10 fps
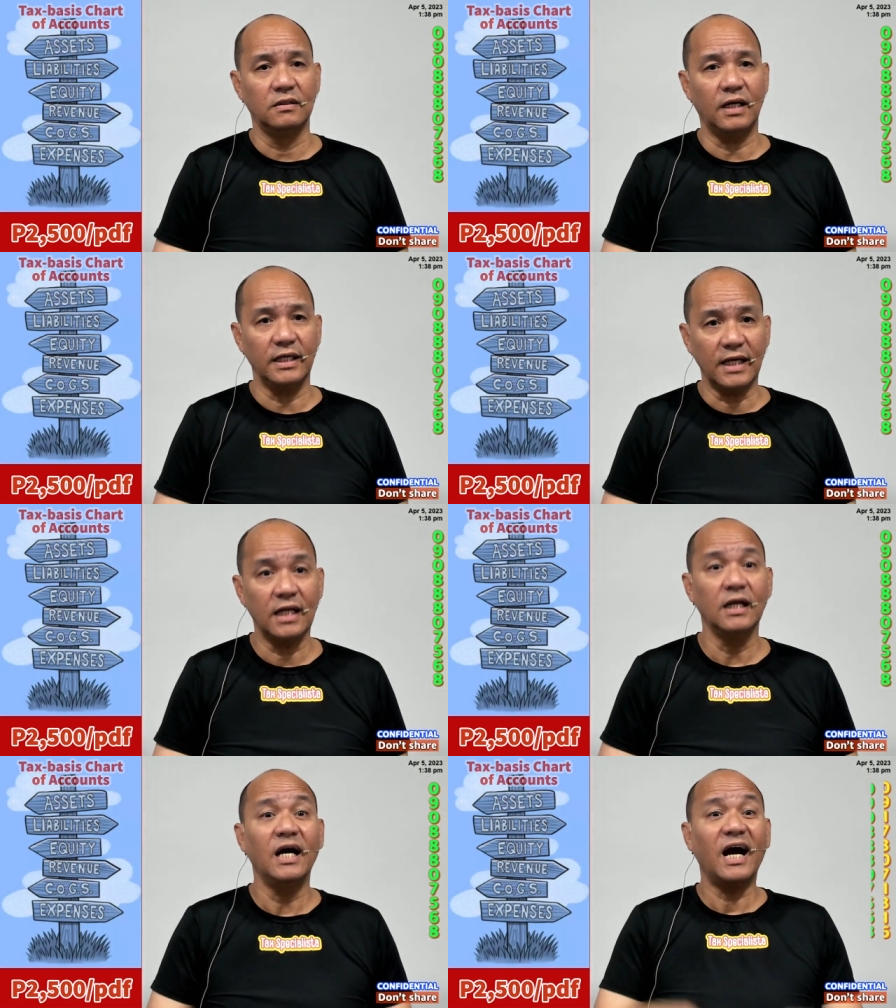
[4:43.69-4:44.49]

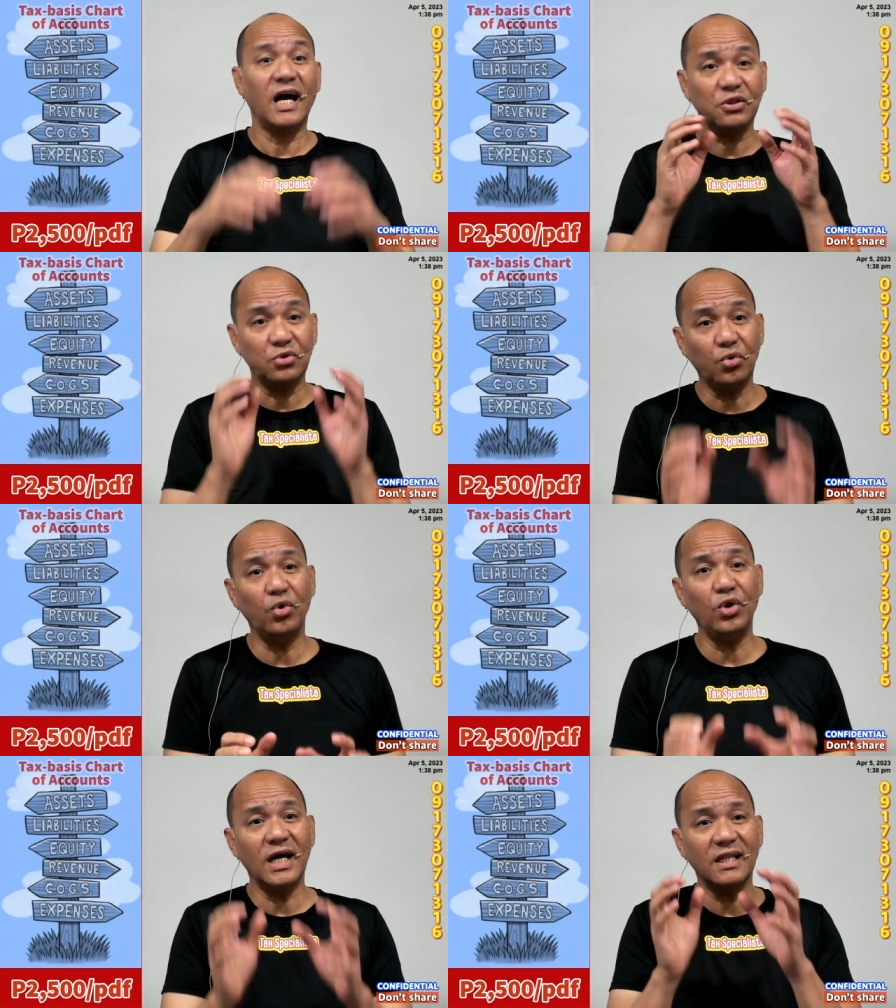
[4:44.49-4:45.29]
Ayan.
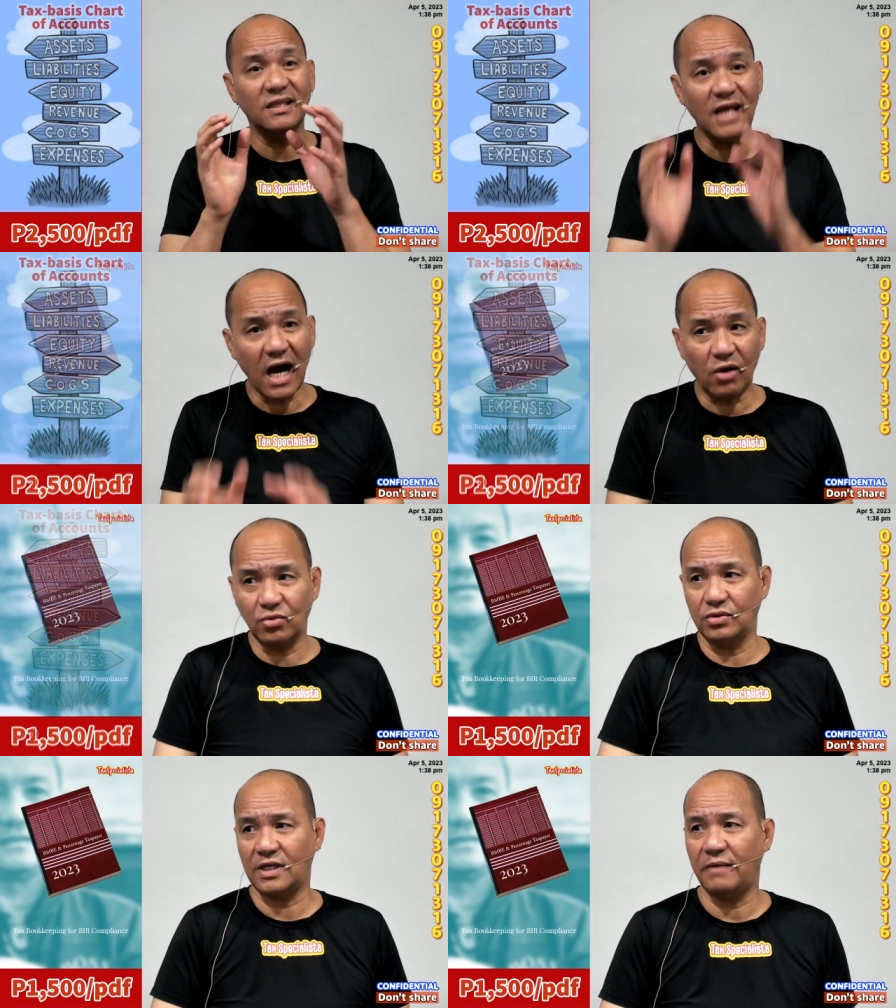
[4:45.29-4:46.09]
Katulad
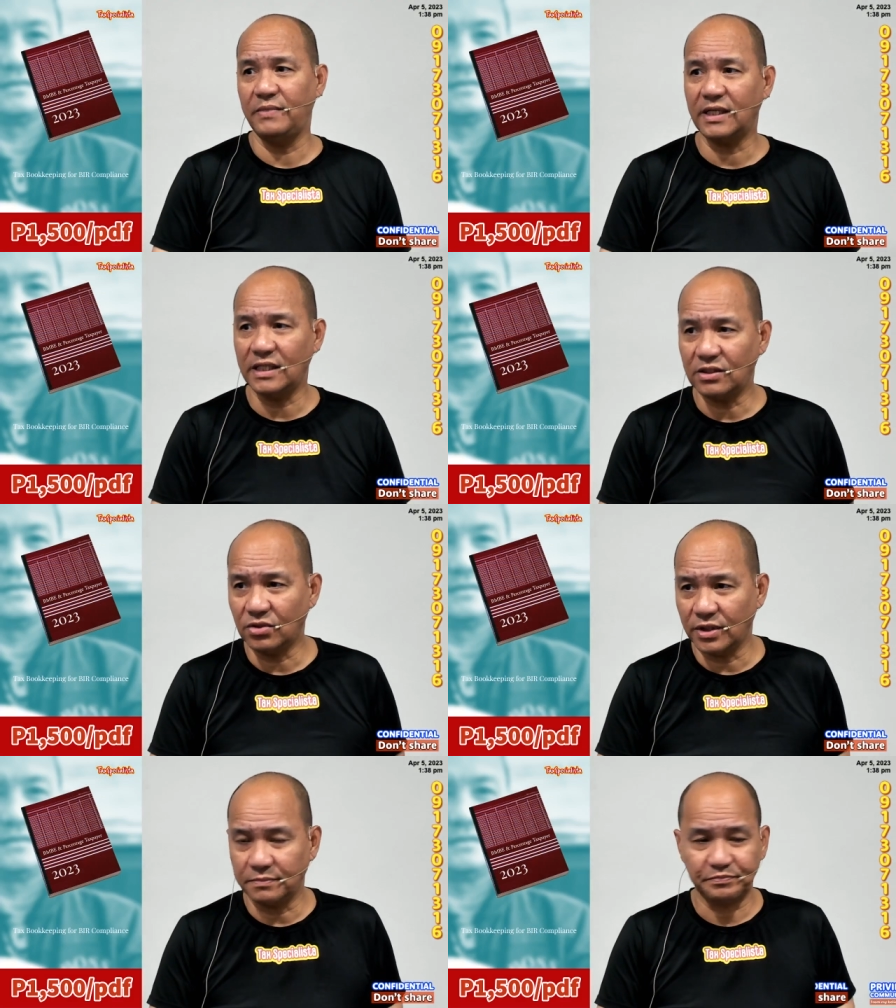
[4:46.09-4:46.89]
daw, sabi
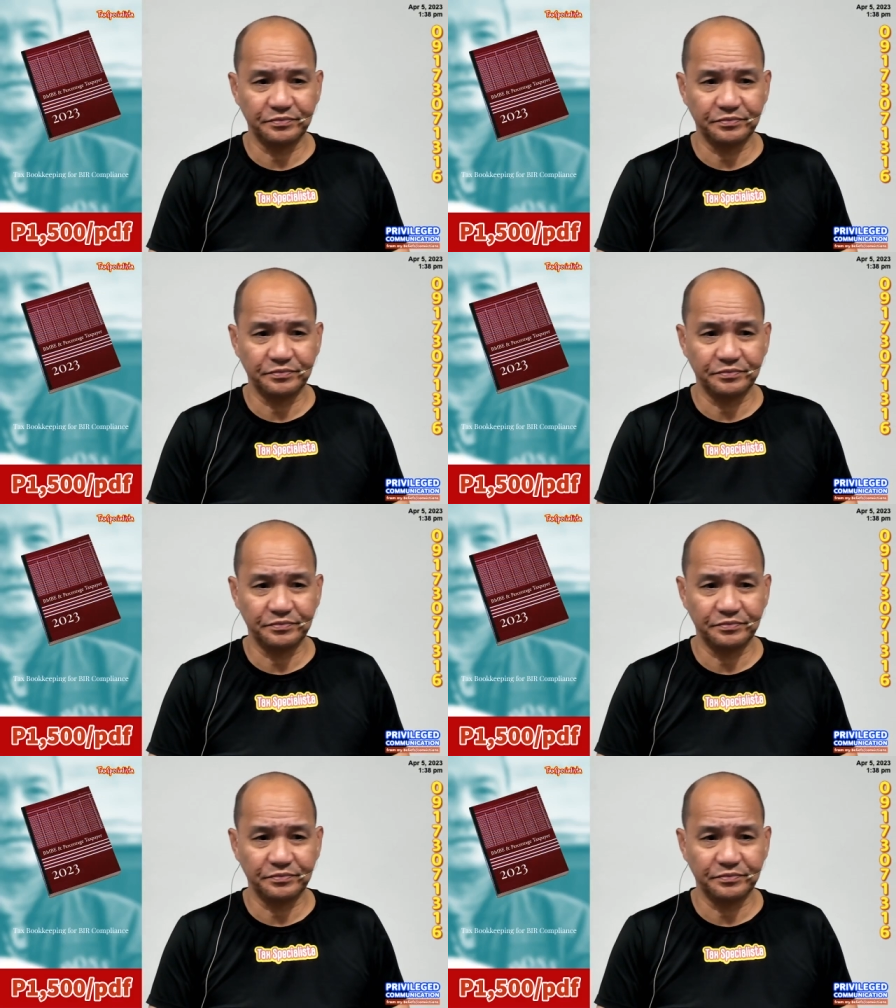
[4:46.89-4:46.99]
rito eh.